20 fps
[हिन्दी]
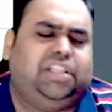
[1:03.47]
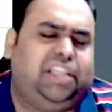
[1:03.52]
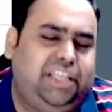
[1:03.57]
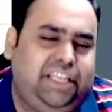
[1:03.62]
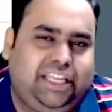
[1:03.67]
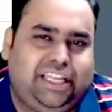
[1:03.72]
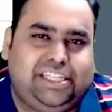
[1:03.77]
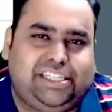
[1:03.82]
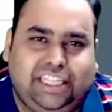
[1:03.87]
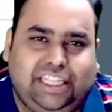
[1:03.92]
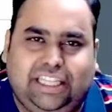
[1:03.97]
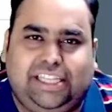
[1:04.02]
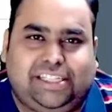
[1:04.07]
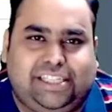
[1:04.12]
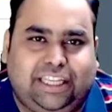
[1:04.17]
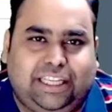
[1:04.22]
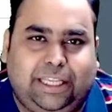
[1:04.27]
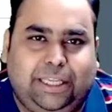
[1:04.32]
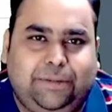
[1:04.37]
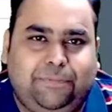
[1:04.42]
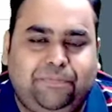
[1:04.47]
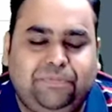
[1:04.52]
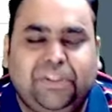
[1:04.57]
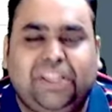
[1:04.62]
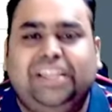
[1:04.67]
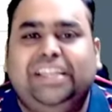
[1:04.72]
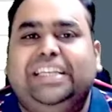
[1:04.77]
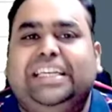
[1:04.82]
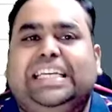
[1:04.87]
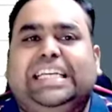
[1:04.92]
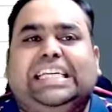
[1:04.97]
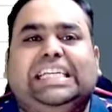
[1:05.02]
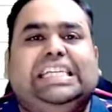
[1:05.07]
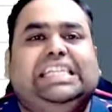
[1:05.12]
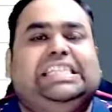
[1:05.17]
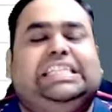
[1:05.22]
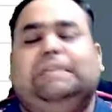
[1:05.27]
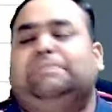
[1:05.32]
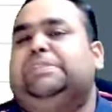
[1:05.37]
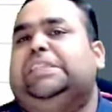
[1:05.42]
तरीके से दे सके
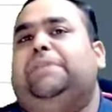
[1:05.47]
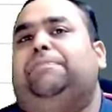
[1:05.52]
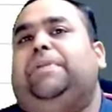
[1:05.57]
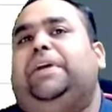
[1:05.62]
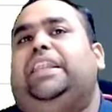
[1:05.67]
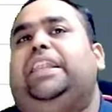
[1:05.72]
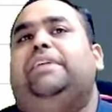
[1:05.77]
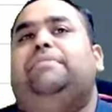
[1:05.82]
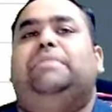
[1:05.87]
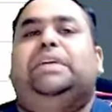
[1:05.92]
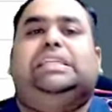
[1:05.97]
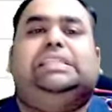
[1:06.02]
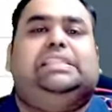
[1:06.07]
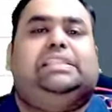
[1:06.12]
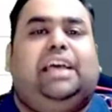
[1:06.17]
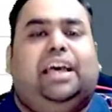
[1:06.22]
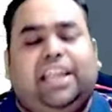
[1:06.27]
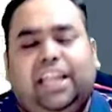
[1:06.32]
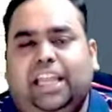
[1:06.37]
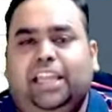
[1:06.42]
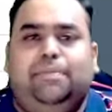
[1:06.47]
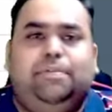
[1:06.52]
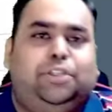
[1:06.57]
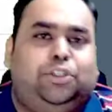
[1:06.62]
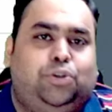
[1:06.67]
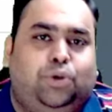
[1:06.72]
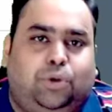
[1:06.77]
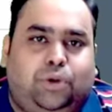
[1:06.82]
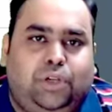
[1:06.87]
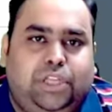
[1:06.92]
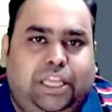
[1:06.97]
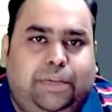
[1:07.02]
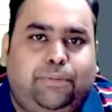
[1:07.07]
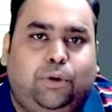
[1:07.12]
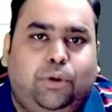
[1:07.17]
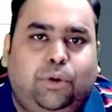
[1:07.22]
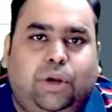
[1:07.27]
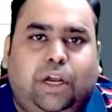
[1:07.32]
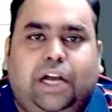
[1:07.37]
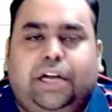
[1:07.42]
सबसे पहले मैं सारे ही बच्चों को यह
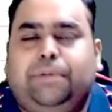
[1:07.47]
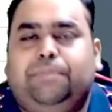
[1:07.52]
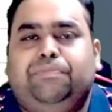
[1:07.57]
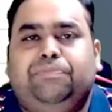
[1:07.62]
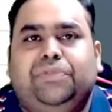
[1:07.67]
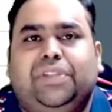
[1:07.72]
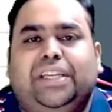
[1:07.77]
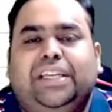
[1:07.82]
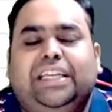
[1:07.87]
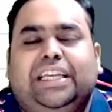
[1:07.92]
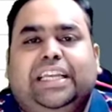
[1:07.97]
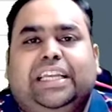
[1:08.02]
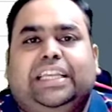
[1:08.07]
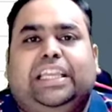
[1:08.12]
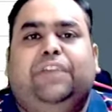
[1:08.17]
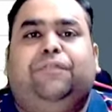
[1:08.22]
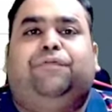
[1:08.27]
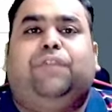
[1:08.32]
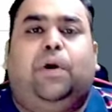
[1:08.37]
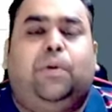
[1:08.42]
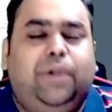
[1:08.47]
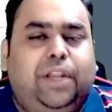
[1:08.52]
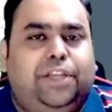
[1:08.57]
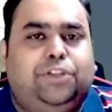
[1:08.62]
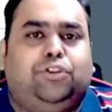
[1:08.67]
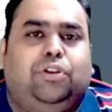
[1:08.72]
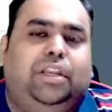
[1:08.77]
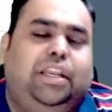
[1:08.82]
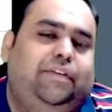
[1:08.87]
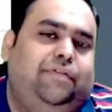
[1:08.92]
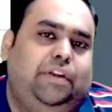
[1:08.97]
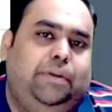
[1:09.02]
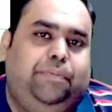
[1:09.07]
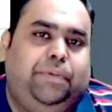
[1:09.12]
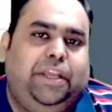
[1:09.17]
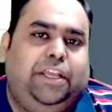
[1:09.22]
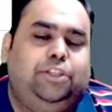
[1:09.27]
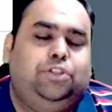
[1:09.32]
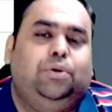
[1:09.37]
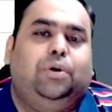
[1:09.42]
बोलूंगा कि फाउंडेशन लेवल
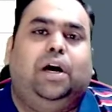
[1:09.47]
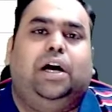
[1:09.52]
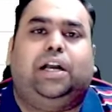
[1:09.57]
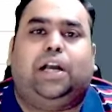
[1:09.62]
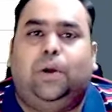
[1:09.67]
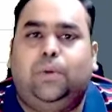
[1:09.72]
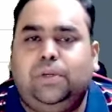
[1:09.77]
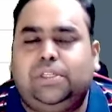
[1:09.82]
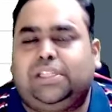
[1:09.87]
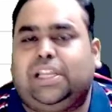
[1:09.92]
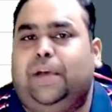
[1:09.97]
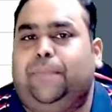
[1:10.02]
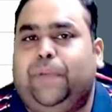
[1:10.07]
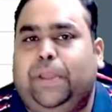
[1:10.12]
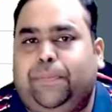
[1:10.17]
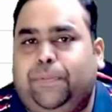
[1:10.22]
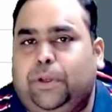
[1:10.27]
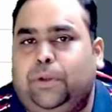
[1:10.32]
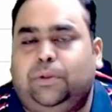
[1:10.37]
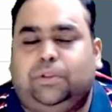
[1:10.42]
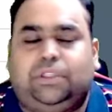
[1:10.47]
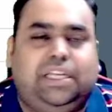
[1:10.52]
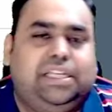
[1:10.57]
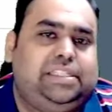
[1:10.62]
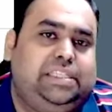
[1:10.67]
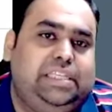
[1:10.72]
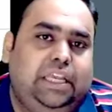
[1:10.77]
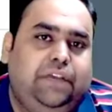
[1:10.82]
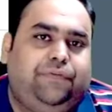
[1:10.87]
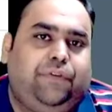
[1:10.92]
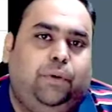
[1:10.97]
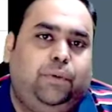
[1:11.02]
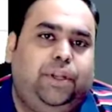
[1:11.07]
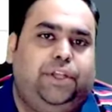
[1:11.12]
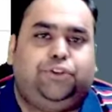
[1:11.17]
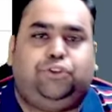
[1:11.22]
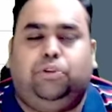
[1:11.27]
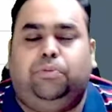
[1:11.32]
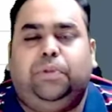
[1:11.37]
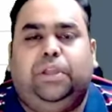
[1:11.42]
पे जो अकाउंट्स का पेपर होता है सीए
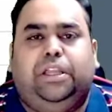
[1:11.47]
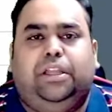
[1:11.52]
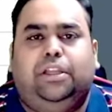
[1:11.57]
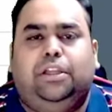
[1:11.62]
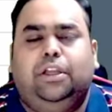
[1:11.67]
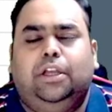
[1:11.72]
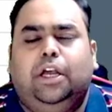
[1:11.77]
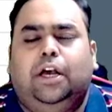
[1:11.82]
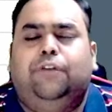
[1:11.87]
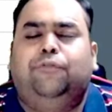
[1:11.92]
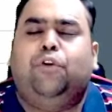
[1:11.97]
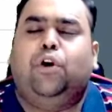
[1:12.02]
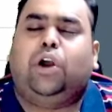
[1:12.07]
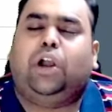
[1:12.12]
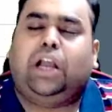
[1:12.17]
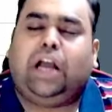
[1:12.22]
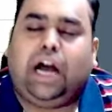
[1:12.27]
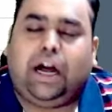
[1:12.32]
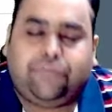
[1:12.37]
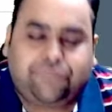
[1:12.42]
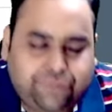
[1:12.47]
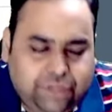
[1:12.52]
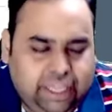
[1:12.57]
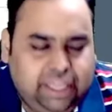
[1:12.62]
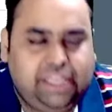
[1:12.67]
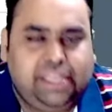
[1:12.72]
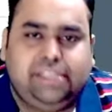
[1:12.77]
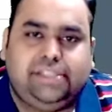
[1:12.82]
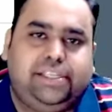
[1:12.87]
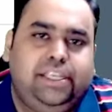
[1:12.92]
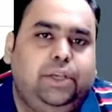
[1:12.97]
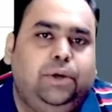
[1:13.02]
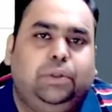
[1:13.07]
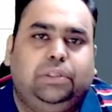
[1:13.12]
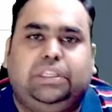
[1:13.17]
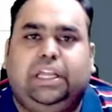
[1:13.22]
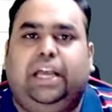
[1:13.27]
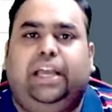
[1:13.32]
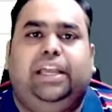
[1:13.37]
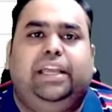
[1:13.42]
फाउंडेशन में वो काफी ईजी
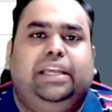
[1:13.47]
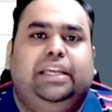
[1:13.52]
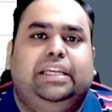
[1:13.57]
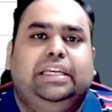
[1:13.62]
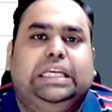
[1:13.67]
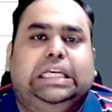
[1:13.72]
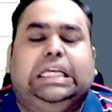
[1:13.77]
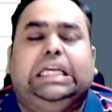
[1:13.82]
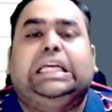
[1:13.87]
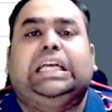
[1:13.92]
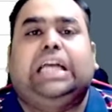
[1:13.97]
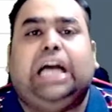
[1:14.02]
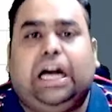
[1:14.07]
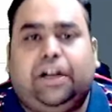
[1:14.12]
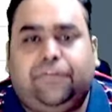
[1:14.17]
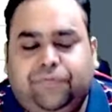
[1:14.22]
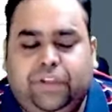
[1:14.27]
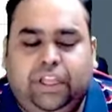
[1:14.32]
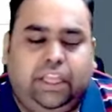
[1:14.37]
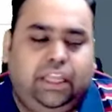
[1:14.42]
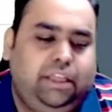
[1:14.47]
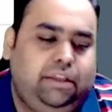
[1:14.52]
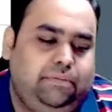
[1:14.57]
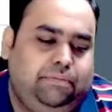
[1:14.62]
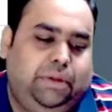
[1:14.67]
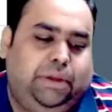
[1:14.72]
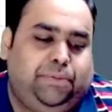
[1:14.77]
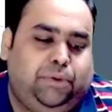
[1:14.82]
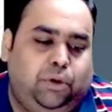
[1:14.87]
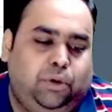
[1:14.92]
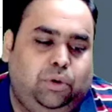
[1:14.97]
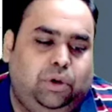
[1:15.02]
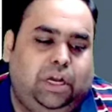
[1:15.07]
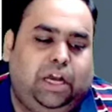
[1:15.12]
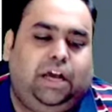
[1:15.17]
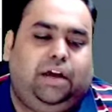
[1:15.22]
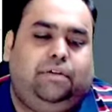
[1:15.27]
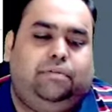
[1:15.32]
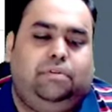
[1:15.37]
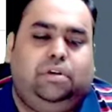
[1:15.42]
होता है काफी मैं बोलूंगा